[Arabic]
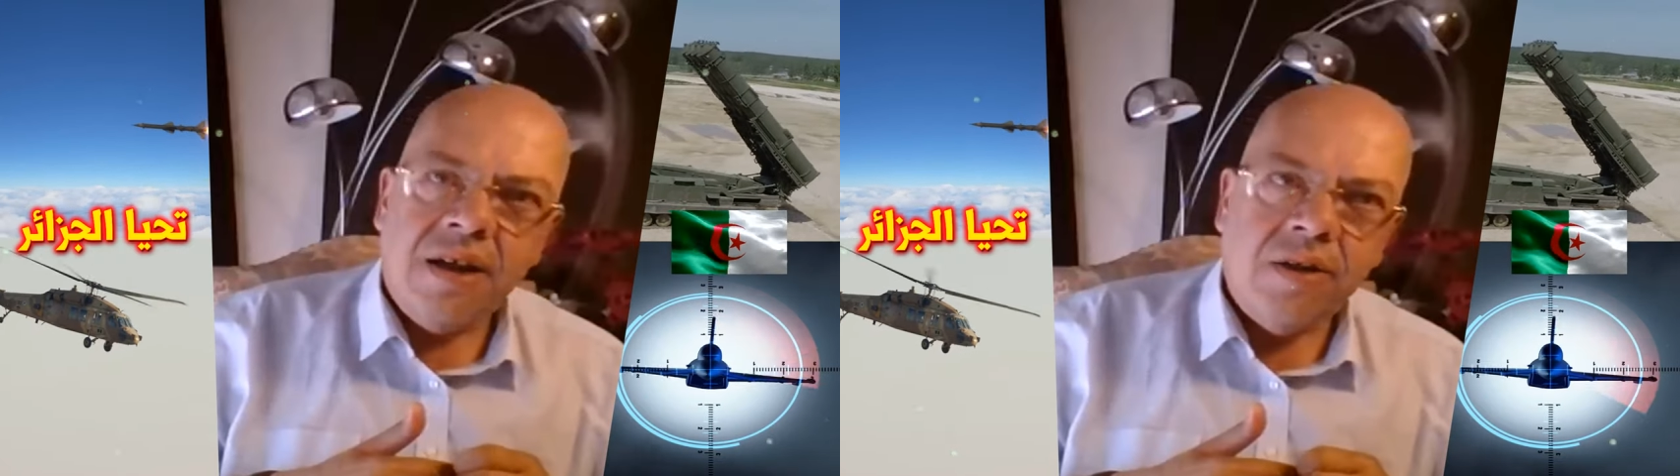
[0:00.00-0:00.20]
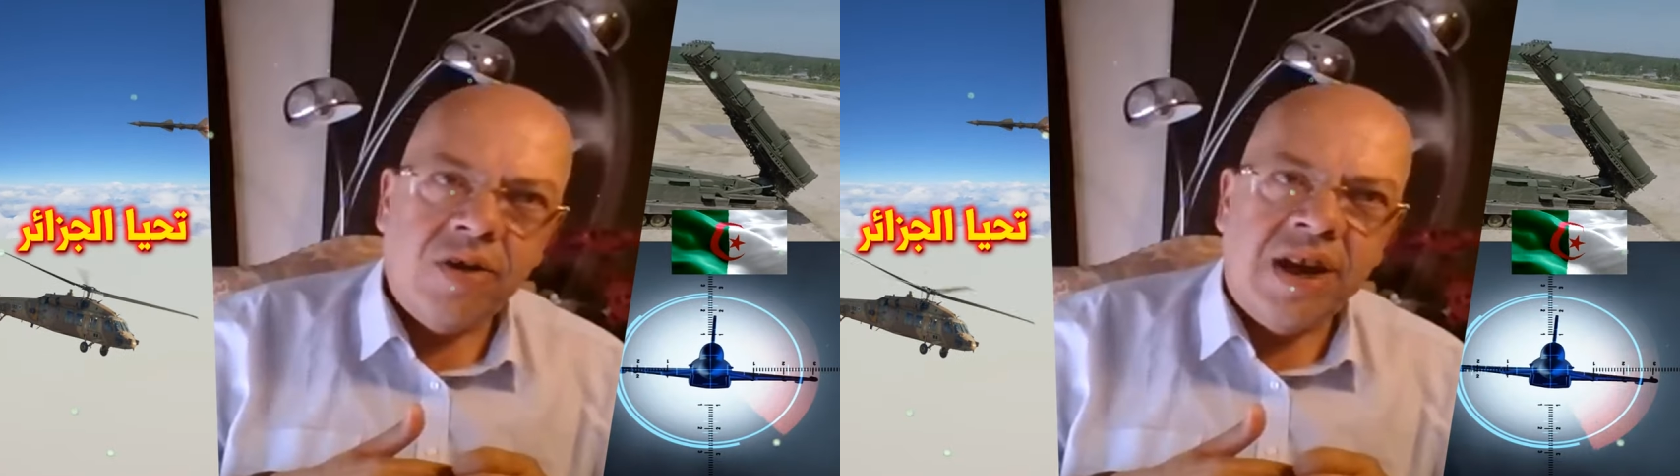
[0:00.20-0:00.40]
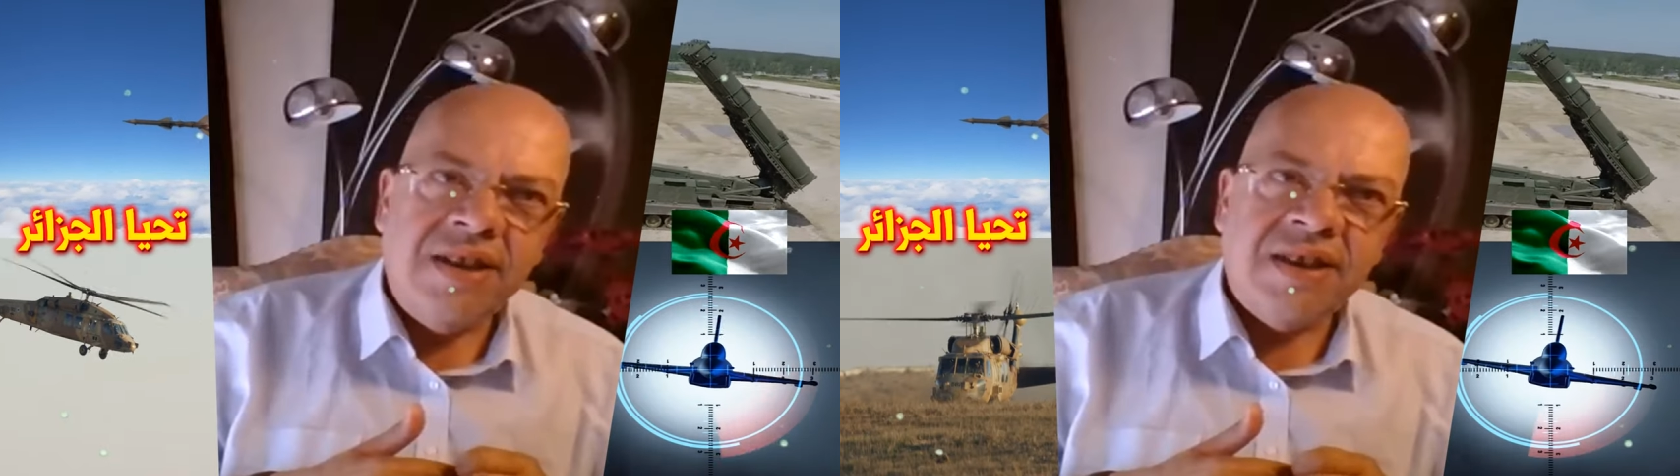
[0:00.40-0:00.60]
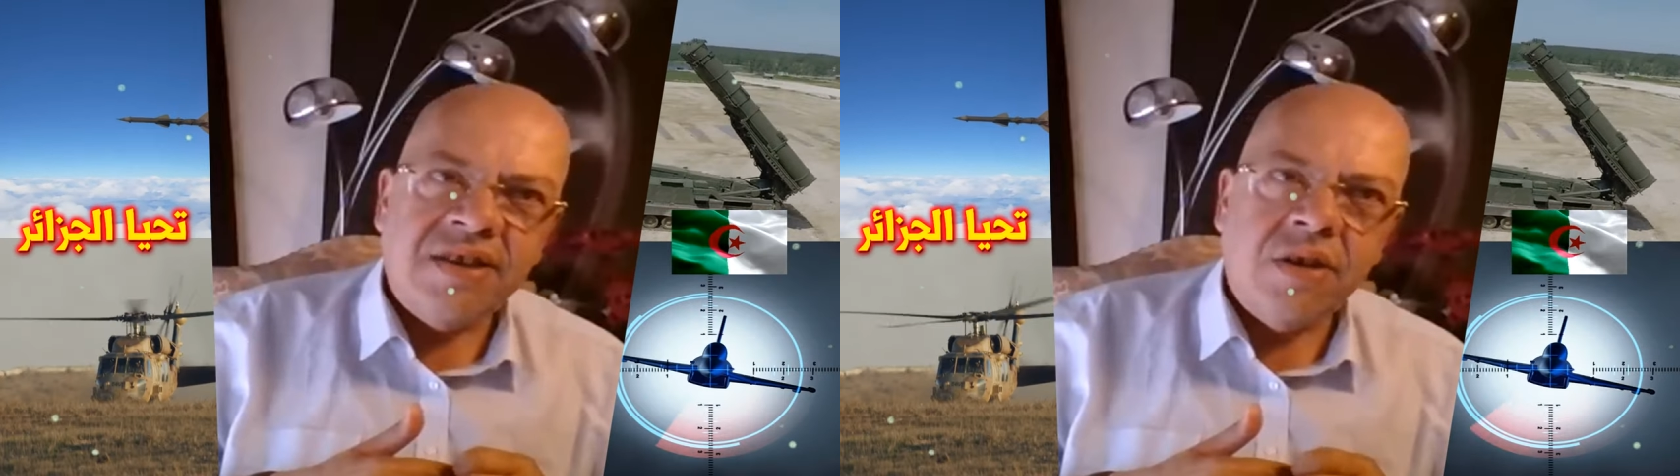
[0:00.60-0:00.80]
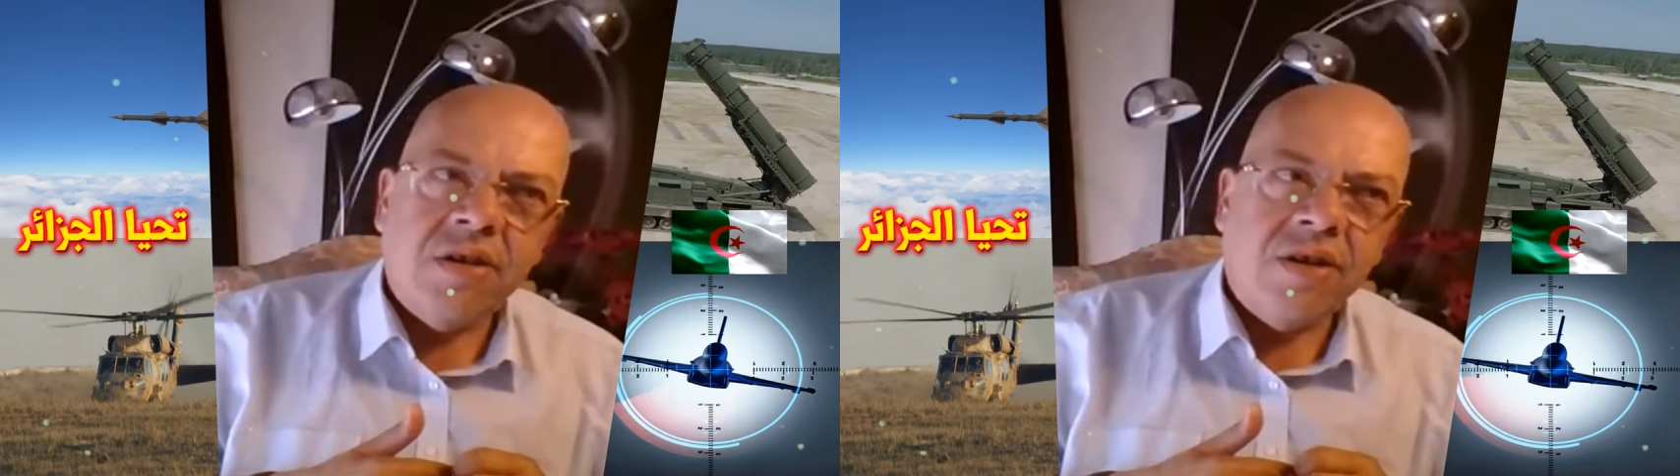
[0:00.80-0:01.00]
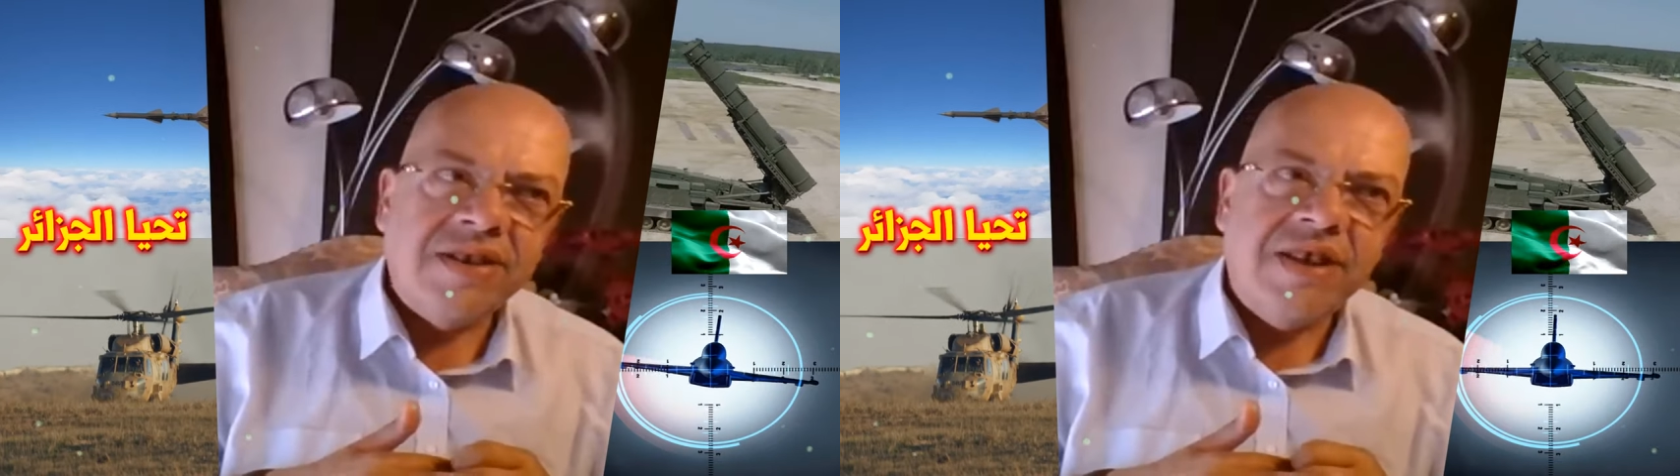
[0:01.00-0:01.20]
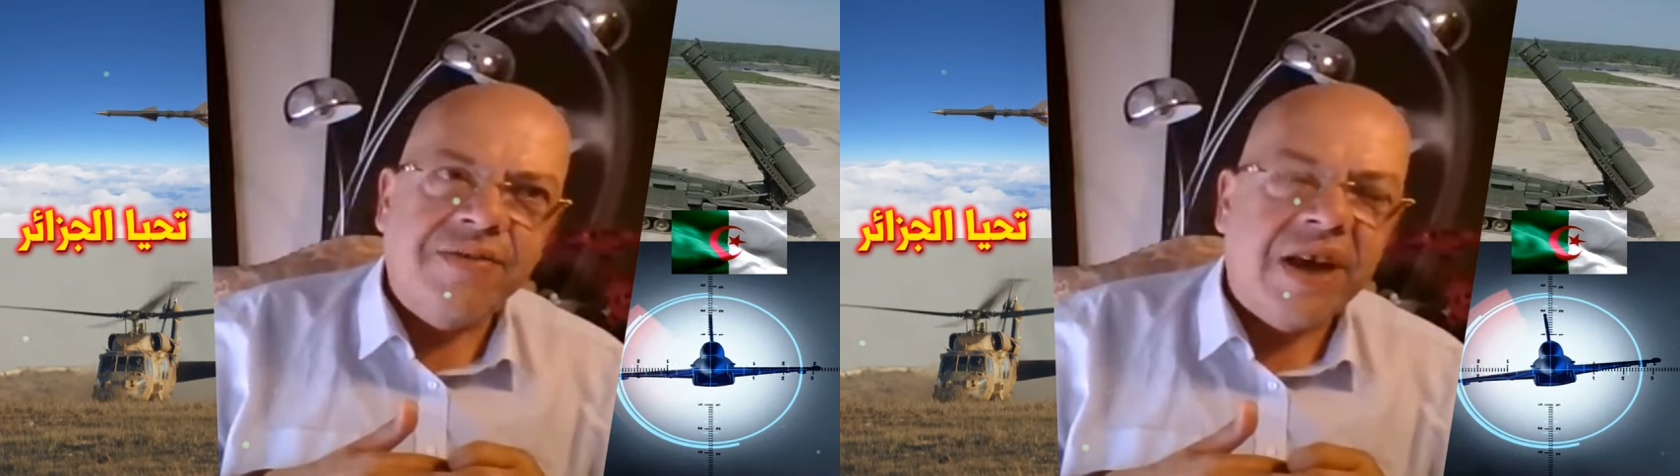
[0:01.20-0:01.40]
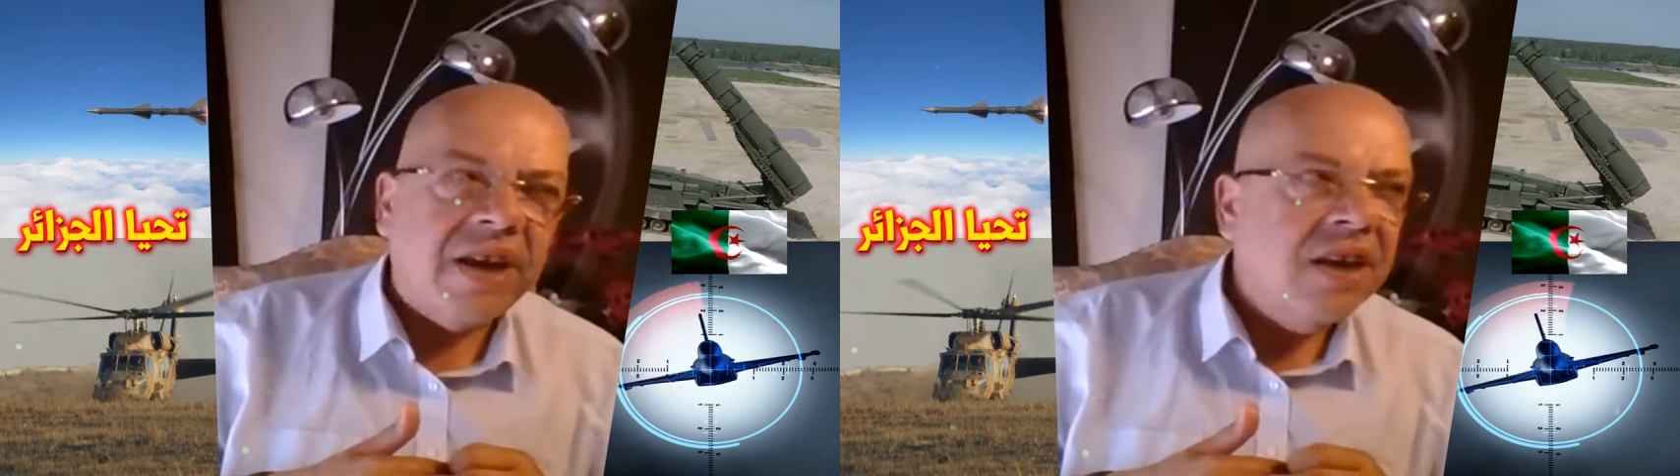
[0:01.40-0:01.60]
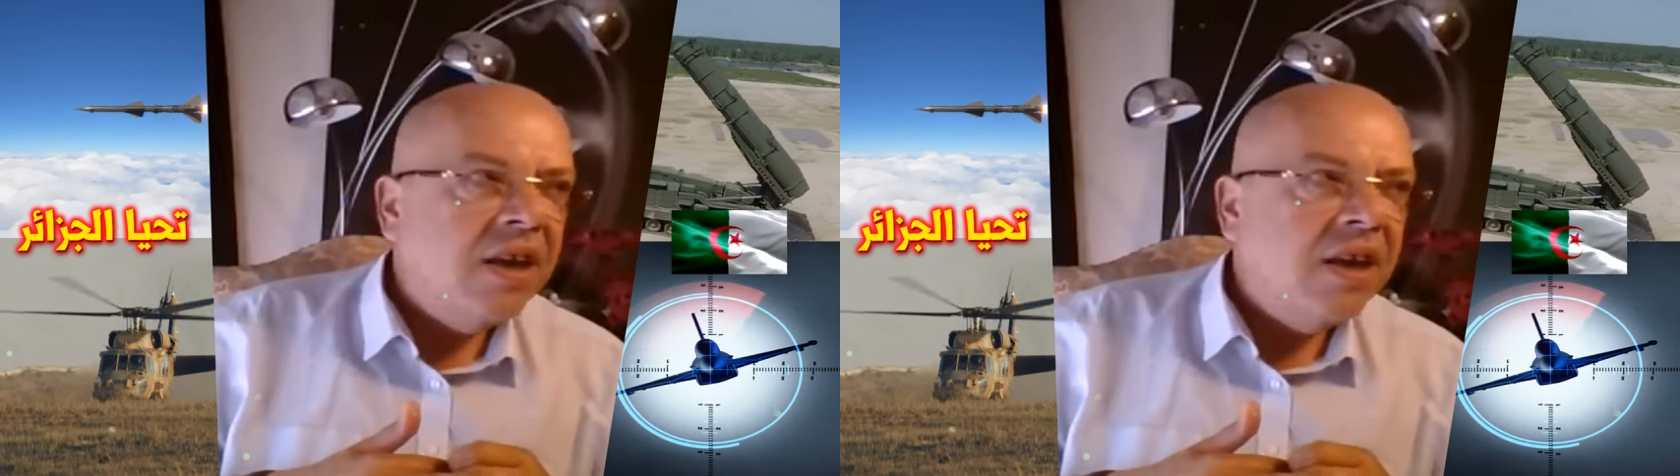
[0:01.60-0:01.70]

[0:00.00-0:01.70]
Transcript: لورغانيزاسيون اون سيفير